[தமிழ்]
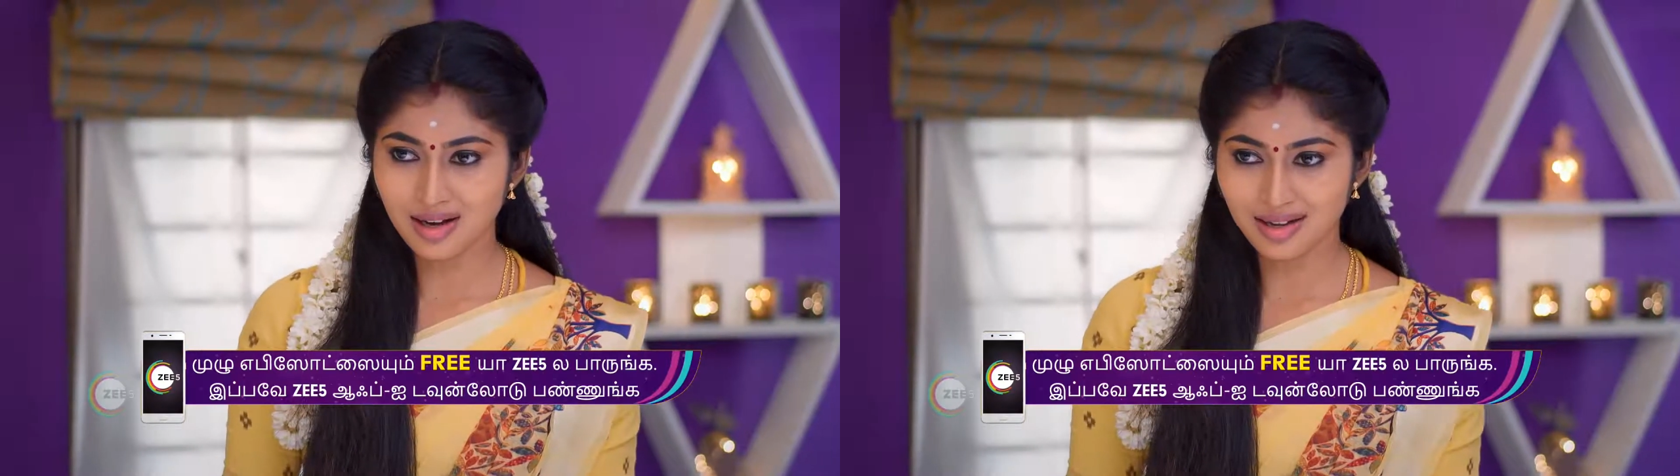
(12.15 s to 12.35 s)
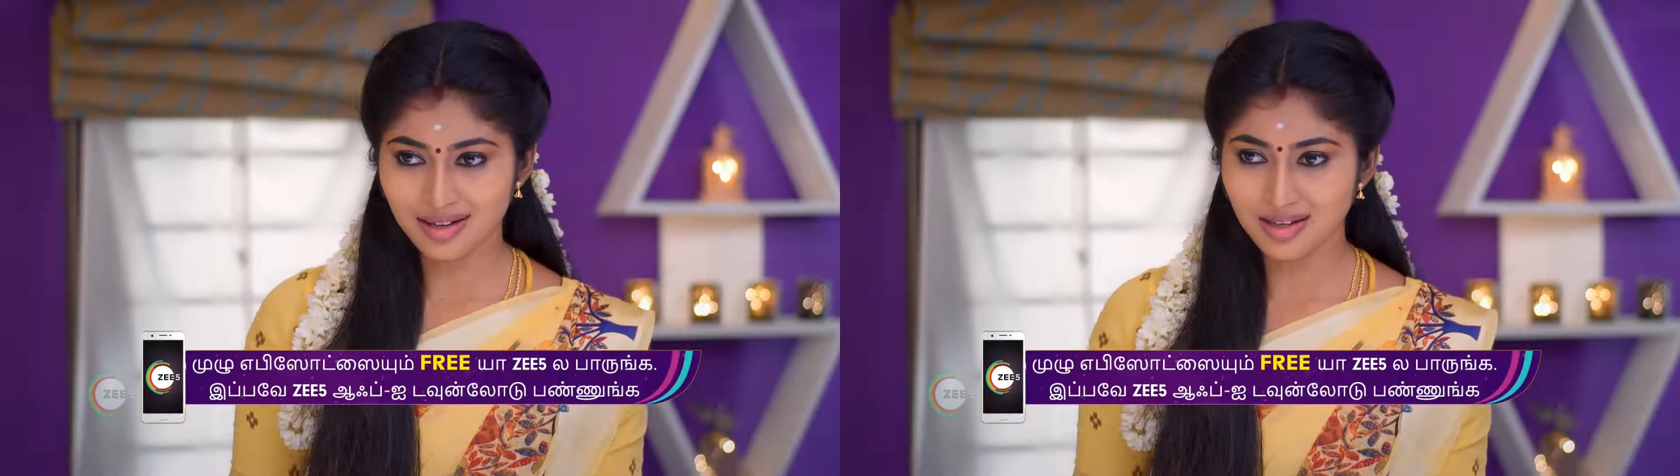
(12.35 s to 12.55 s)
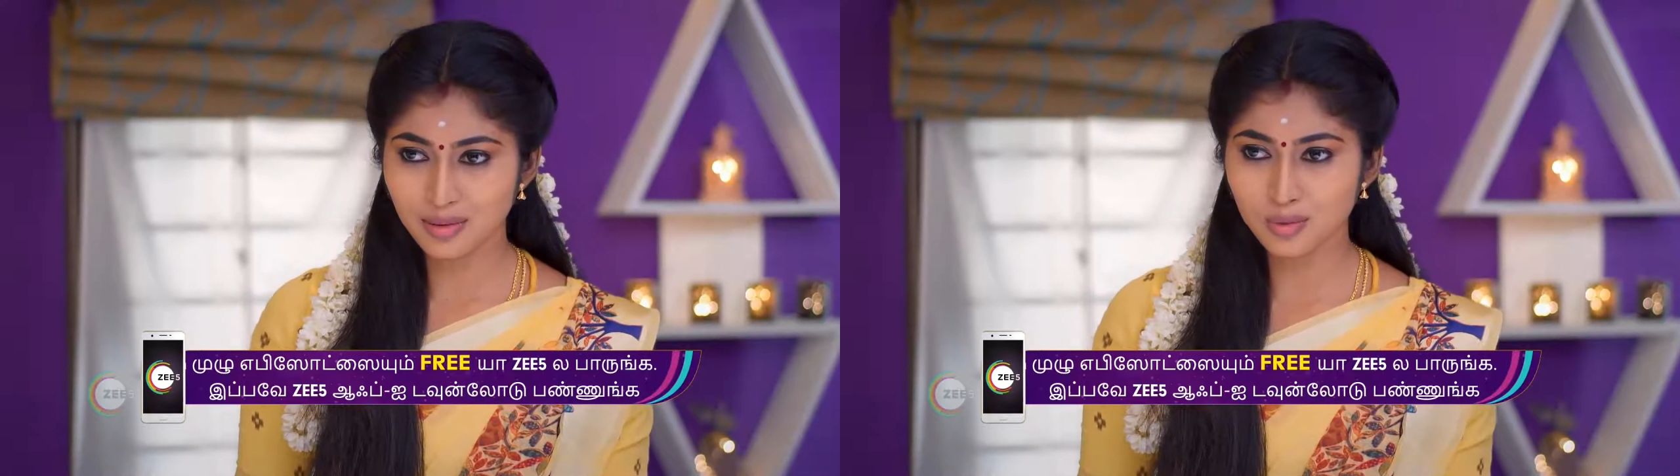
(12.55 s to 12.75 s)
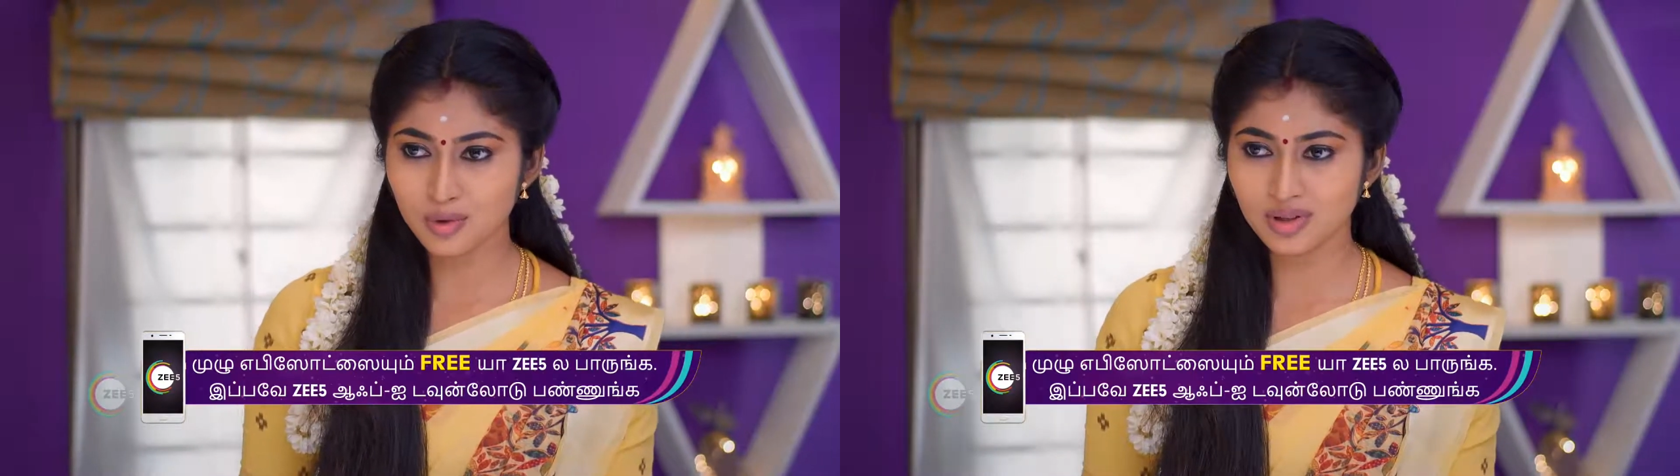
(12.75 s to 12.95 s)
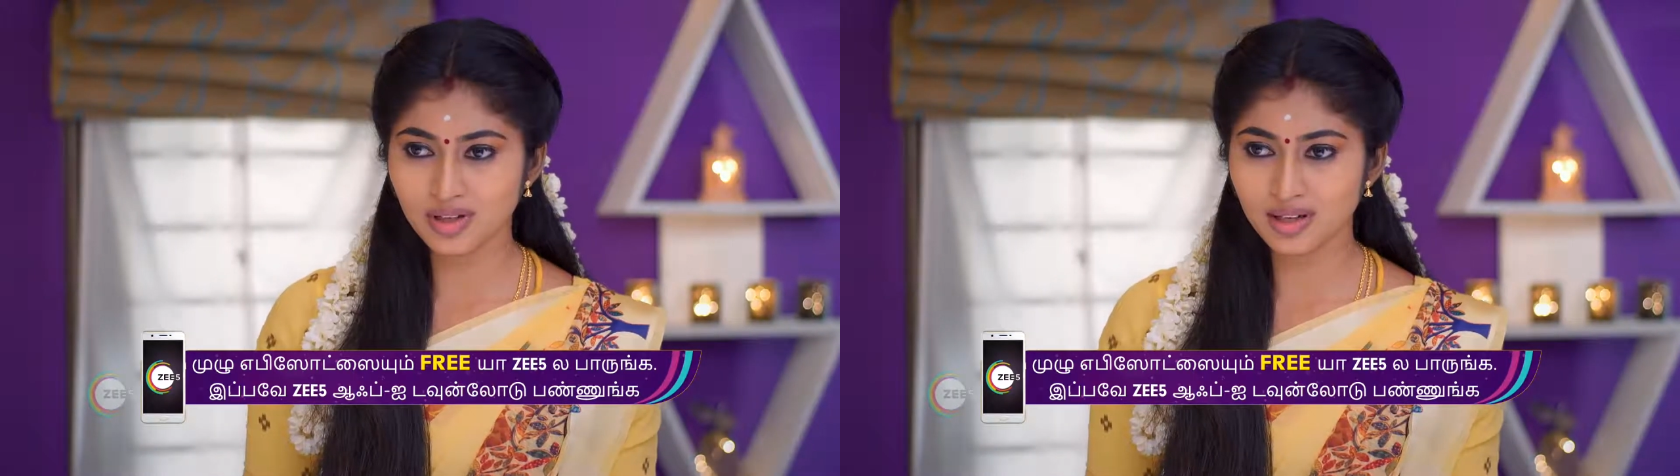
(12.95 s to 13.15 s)

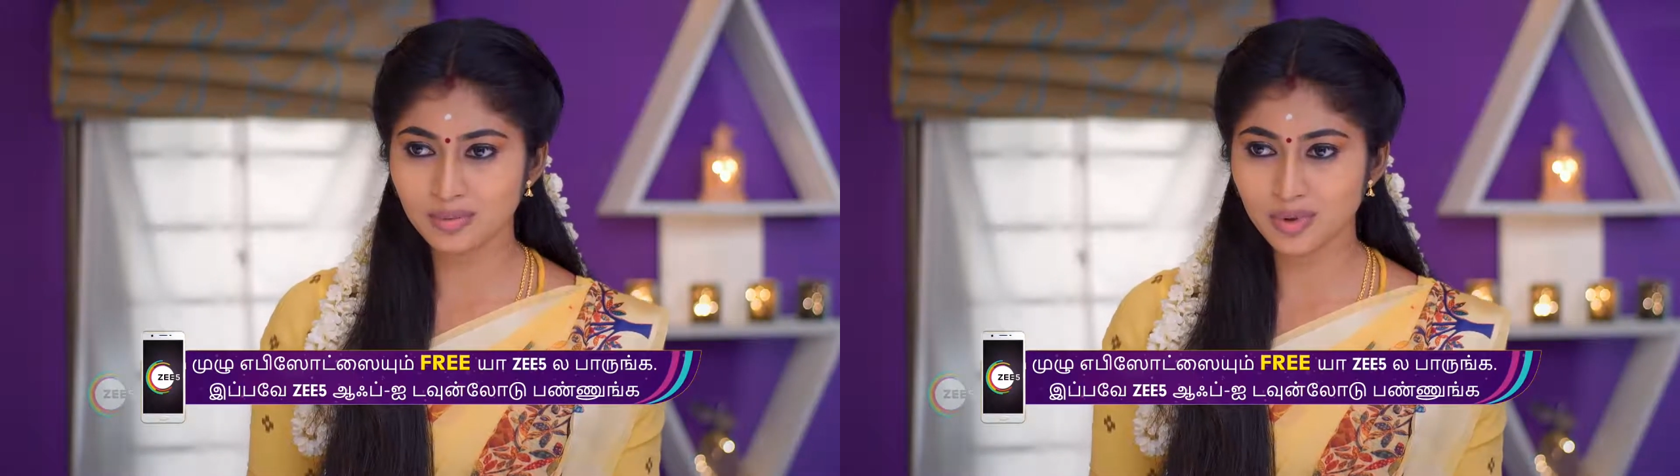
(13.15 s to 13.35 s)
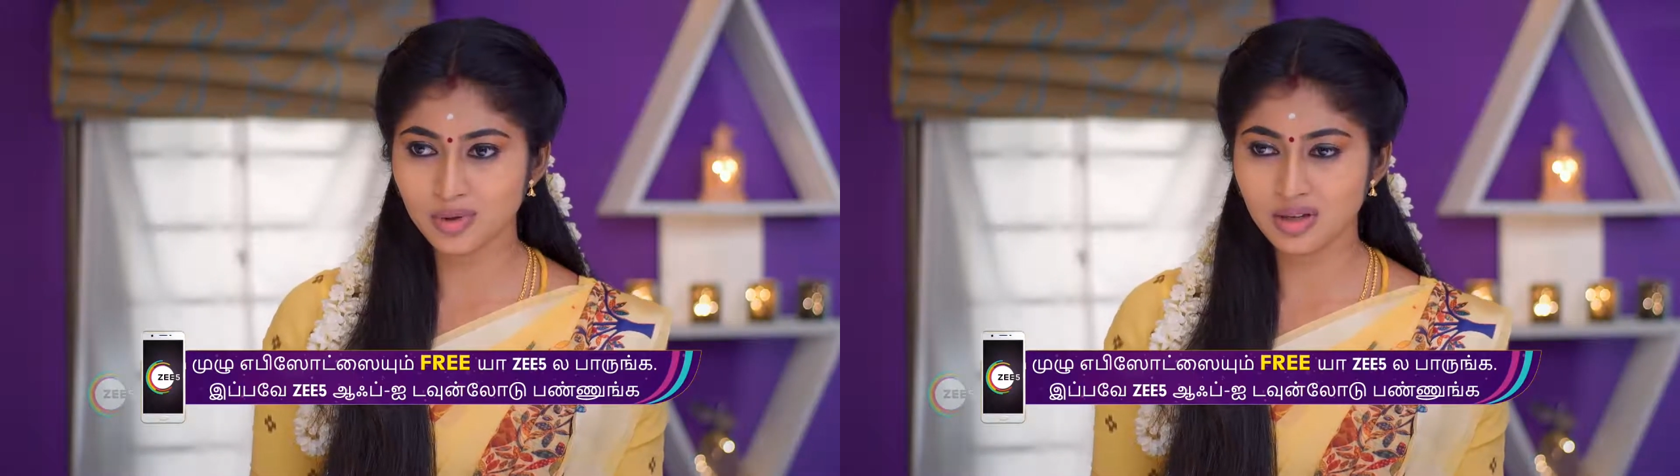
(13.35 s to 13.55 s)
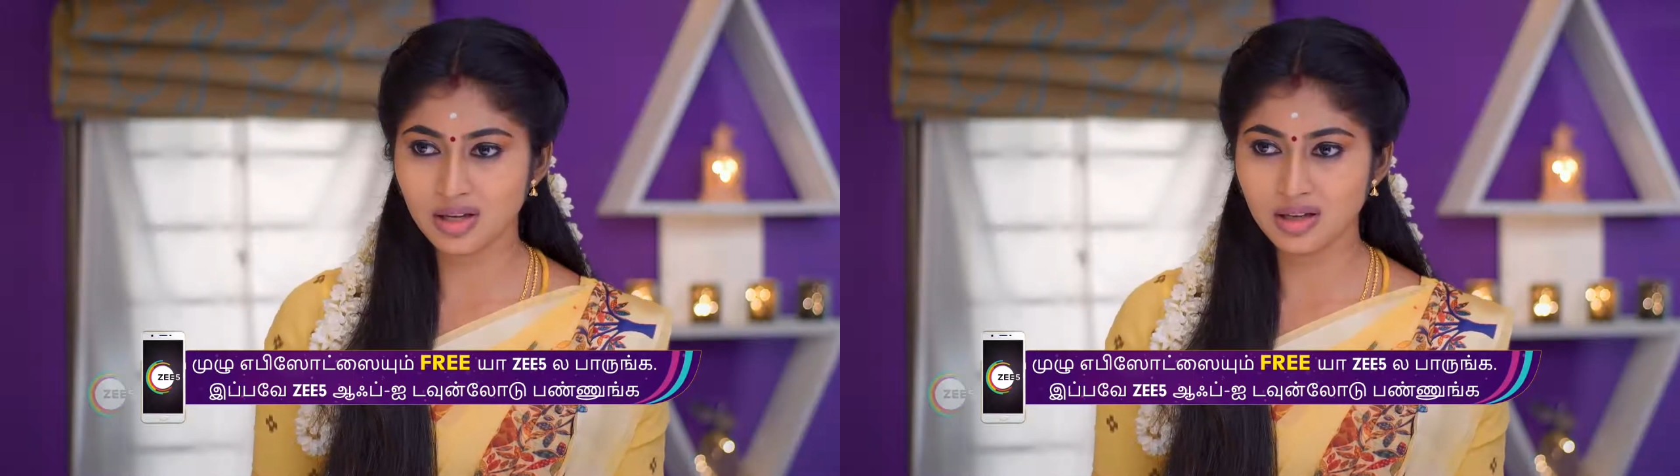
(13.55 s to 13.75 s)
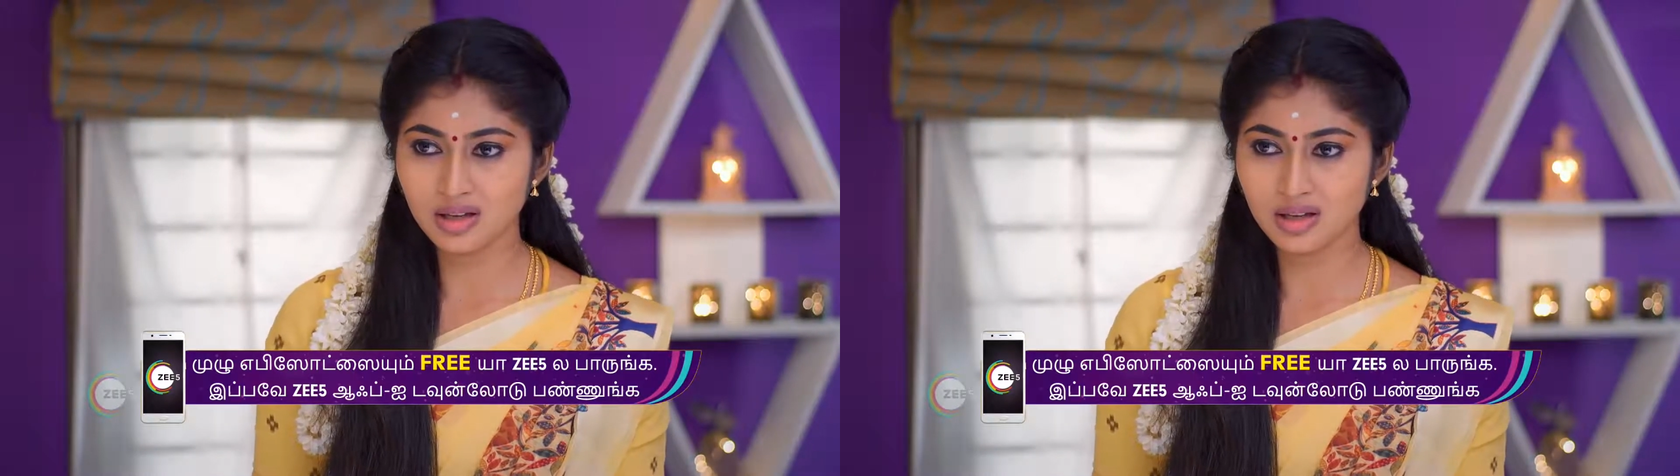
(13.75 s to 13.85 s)
ஹனிமூன்லாம் போறோம்ல